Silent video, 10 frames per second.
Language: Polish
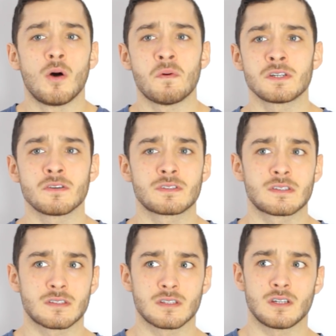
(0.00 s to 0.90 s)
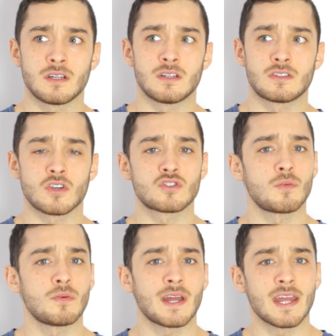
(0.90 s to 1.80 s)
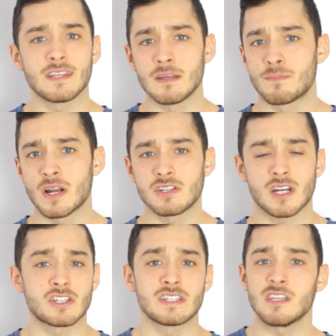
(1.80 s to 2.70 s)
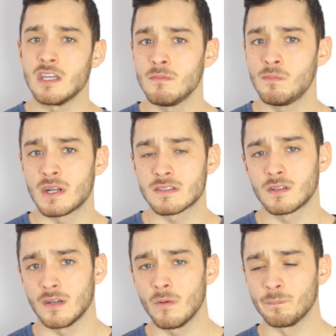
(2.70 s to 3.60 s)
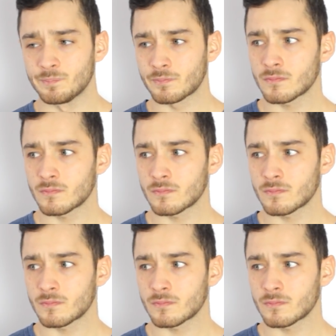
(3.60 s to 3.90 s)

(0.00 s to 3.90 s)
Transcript: Powiedział, z, e, co zrobił na jednej imprezie, raczej z kim imprezował.